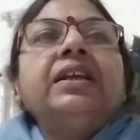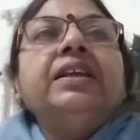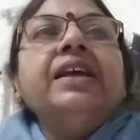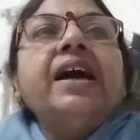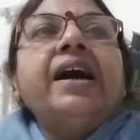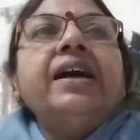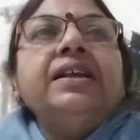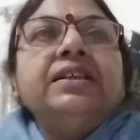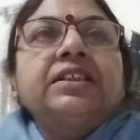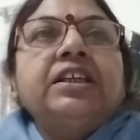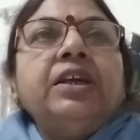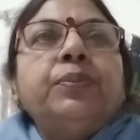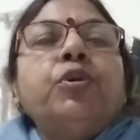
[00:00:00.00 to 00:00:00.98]
क्या
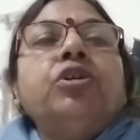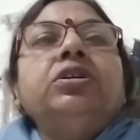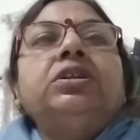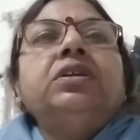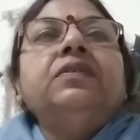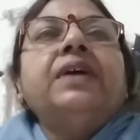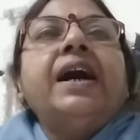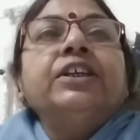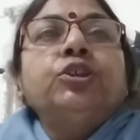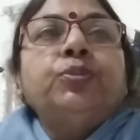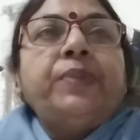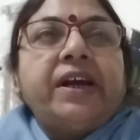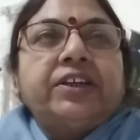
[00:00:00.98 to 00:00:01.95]
इसके पॉजिटिव
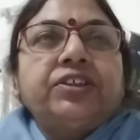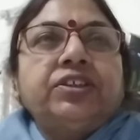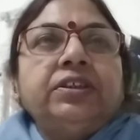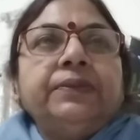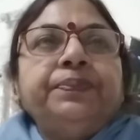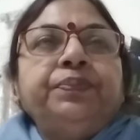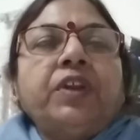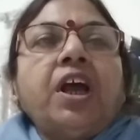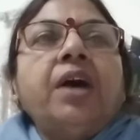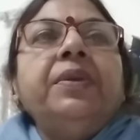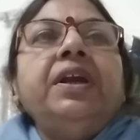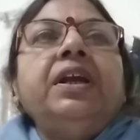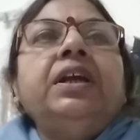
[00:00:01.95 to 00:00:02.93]
एस्पेक्ट्स
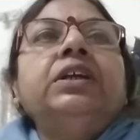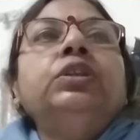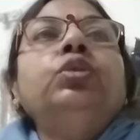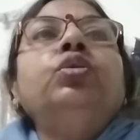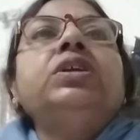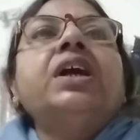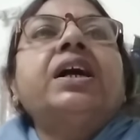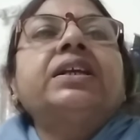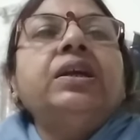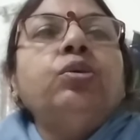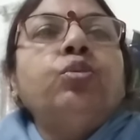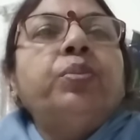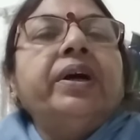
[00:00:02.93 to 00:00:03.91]
हमें दुनिया
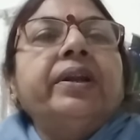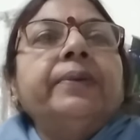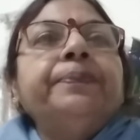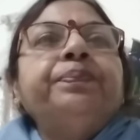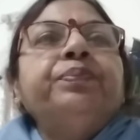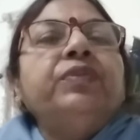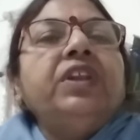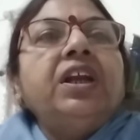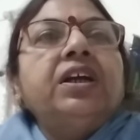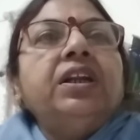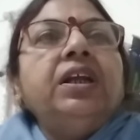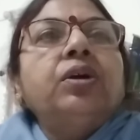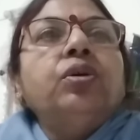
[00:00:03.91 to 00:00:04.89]
के ऊपर
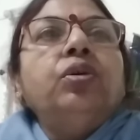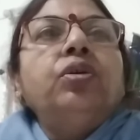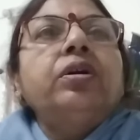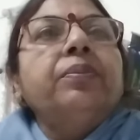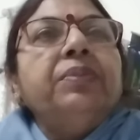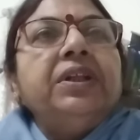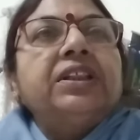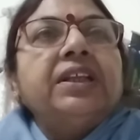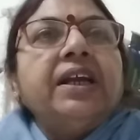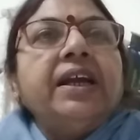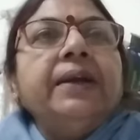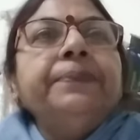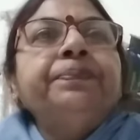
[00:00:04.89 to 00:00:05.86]
देखने को मिलते
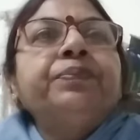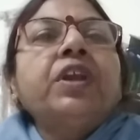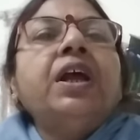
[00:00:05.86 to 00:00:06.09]
हैं